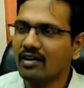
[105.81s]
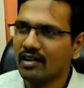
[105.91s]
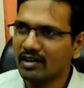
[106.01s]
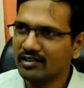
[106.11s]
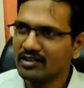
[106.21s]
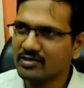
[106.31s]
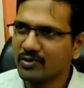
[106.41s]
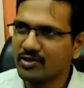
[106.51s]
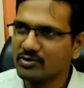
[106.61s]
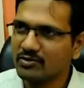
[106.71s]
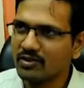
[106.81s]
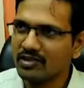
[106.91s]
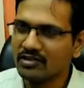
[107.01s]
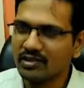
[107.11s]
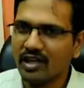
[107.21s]
நார்த் ஈஸ்ட் மான்சூன்
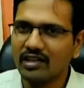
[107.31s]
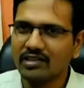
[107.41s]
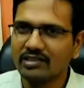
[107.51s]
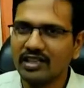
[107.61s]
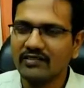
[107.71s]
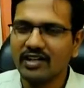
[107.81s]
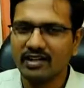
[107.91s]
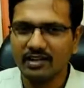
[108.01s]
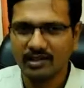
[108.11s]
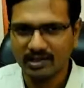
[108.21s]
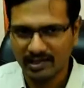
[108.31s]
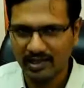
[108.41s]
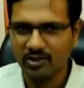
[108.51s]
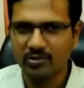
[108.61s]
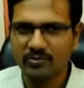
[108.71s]
வருதுன்னா அதுக்கு தேவையான
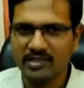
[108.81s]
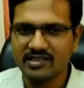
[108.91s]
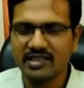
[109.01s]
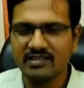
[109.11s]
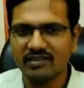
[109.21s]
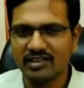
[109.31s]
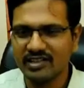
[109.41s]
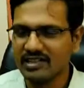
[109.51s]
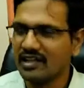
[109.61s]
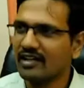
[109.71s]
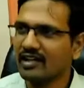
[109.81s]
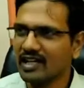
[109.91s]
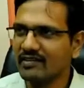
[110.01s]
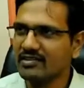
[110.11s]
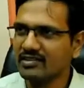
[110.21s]
எக்யூப்மெண்ட்ஸு இன்வென்ட்ரிஸ் எல்லாம்
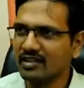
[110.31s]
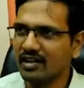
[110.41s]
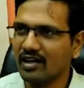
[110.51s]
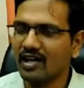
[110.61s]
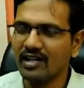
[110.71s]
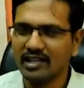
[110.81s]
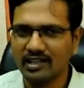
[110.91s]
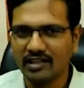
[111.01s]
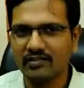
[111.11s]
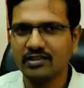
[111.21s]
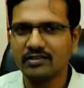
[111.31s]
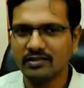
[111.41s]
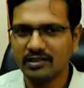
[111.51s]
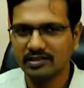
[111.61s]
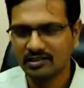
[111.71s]
ரெடியாக வச்சுருக்காங்களா ஏதாவது
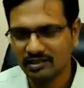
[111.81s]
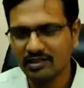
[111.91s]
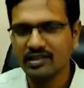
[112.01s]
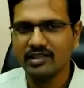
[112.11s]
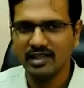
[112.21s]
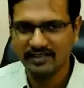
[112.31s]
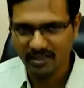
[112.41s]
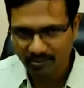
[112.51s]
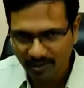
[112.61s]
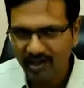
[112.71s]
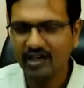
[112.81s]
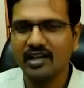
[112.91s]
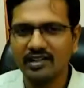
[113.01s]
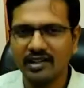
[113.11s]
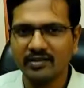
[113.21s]
வந்து
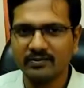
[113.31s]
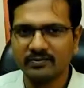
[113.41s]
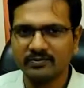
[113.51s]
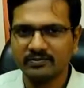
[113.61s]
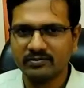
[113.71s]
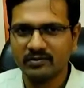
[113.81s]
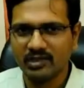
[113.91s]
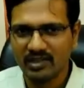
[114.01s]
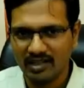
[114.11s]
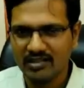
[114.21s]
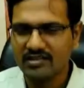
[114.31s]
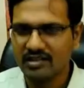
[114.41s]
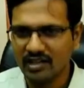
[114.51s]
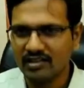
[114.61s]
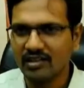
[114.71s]
எதிர்பாராத நிகழ்ச்சி
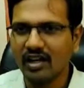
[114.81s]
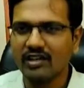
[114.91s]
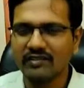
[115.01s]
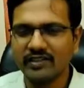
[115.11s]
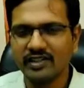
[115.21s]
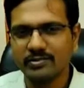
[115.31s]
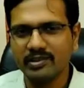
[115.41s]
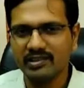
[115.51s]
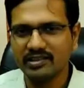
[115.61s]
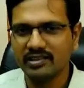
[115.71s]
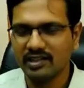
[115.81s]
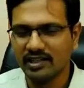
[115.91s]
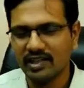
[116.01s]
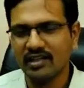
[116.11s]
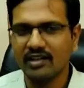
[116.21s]
நடந்தால் அதை ஃபேஸ் பண்ணுறதுக்கு
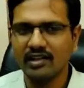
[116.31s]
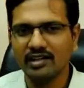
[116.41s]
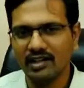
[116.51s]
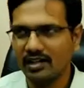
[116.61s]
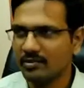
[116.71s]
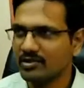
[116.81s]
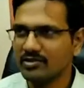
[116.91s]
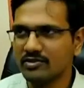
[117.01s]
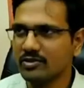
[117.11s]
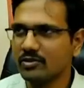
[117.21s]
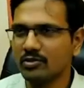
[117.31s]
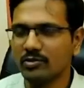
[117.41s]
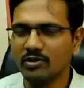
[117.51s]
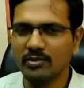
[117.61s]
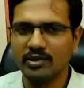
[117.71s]
ரெடியான எல்லா மெஷர்ஸையும் அவங்க
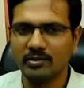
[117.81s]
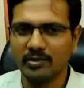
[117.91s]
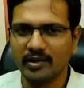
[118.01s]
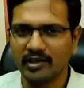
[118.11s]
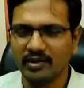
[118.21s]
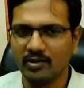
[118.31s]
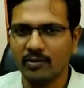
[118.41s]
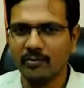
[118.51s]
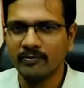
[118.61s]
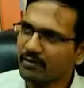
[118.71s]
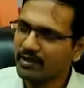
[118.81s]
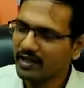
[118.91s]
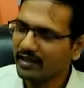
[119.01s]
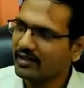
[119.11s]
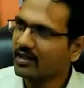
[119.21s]
மூலமாக நம்ம பண்ணியிருக்கோம் வில் பி
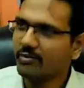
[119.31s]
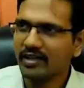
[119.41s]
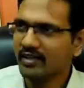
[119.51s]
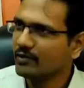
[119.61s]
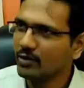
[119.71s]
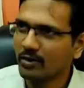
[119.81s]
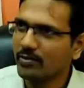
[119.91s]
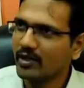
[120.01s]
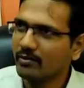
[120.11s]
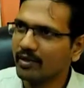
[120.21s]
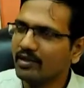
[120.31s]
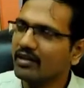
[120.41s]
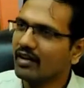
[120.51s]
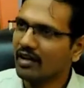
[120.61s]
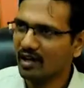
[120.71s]
ஹெட்டட் பை ரெவன்யூ டிபார்ட்மெண்ட்
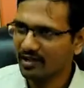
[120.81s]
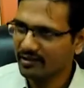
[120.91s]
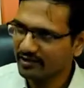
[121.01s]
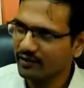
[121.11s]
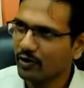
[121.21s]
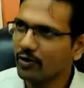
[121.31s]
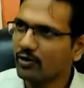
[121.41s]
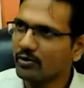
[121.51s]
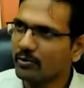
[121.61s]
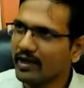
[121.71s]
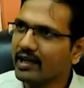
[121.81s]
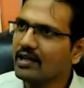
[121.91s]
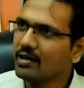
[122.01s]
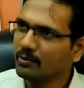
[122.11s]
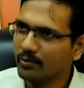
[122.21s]
அது followed பை
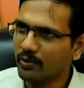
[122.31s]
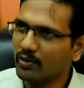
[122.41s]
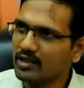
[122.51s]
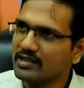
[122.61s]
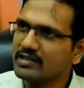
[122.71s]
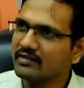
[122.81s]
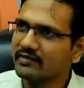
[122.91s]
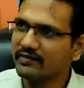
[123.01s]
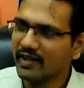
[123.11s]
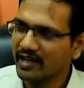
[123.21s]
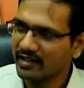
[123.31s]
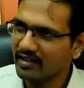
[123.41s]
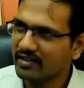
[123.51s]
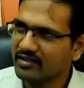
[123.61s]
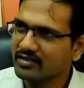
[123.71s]
போலீஸ் ஃபயர்
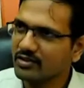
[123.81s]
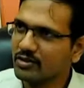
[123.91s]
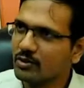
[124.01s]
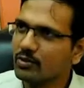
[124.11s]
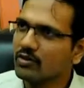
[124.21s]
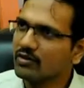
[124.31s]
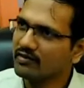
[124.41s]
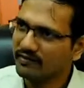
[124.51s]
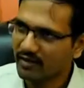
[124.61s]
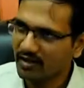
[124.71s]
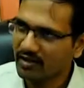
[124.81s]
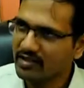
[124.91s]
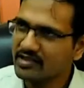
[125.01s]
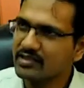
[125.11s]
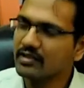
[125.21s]
அண்ட் rescue,
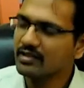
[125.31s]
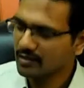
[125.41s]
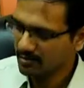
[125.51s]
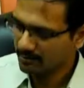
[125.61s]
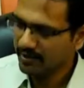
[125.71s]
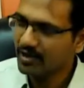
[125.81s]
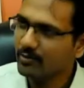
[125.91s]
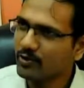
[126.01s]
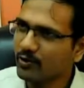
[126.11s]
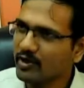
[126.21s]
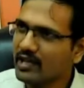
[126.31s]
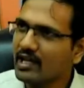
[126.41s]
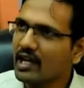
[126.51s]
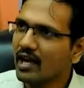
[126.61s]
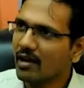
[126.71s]
ஃபாரஸ்ட்டு பிடபிள்யூடி
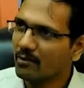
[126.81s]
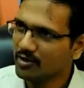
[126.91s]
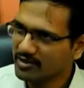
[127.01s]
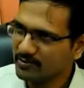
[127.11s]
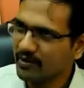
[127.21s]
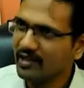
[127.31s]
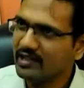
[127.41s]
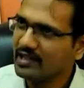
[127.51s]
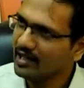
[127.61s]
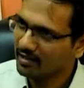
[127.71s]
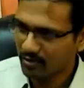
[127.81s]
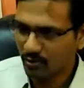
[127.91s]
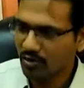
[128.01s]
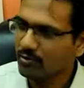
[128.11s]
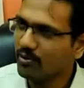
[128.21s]
முனிசிபாலிட்டி அண்ட்
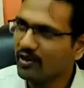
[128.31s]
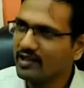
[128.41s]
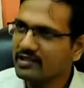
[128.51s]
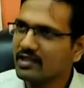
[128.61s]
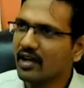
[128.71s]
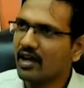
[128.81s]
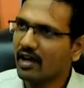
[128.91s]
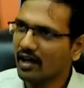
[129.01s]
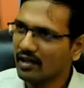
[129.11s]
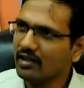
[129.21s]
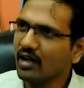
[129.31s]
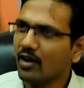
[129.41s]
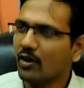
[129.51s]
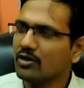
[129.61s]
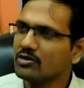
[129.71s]
லோக்கல் பாடிஸ் அண்ட்
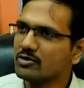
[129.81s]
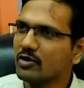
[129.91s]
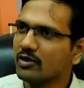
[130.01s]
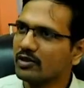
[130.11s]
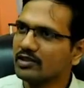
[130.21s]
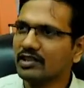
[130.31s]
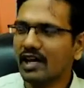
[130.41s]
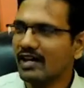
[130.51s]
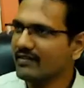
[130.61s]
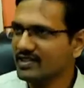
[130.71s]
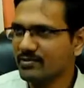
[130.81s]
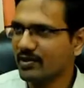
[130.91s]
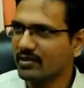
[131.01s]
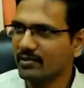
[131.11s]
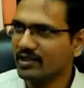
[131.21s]
ஆல்சோ வந்து ஹைவேஸ்
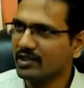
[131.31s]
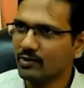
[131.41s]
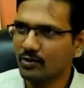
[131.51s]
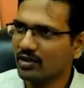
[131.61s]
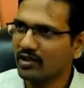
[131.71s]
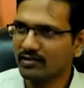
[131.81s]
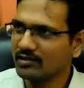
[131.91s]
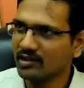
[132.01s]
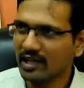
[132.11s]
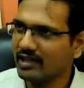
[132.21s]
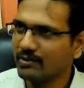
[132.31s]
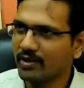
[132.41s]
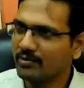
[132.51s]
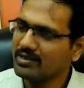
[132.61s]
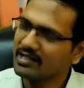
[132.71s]
டிபார்ட்மெண்ட் இவங்கெல்லாம் வந்து லைன்
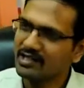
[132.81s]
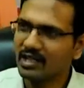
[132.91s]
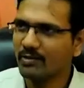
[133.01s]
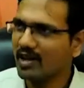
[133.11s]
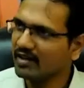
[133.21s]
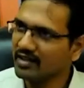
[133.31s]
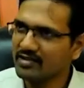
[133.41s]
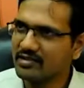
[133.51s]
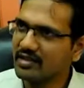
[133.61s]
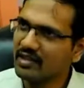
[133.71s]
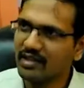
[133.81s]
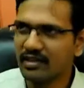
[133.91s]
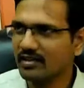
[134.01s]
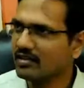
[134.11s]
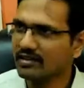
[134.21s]
டிபார்ட்மெண்ட்ஸ் அது இல்லாமல் அக்ரி இன்ஜினியரிங்
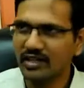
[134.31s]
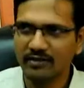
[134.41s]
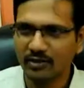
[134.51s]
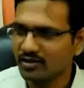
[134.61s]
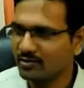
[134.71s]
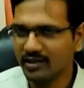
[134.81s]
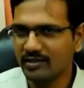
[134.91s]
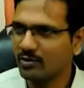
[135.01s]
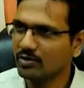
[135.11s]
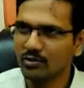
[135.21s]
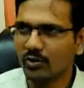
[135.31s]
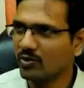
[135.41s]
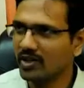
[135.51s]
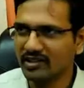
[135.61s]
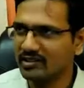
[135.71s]
எது தேவையோ அந்த மாதிரி வந்து ஒவ்வொரு
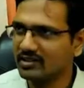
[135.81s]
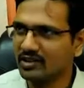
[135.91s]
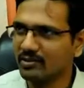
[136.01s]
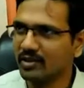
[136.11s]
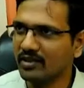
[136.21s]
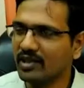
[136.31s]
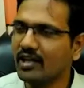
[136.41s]
இடத்துக்கு தகுந்த மாதிரி